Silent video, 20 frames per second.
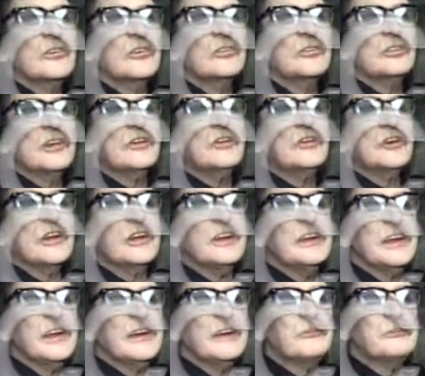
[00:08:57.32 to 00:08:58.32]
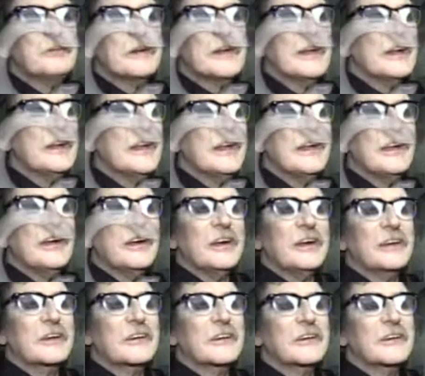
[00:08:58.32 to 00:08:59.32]
O sea, no quería para nada
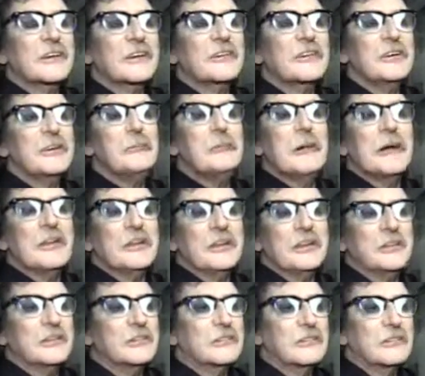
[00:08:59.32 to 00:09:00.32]
invadir.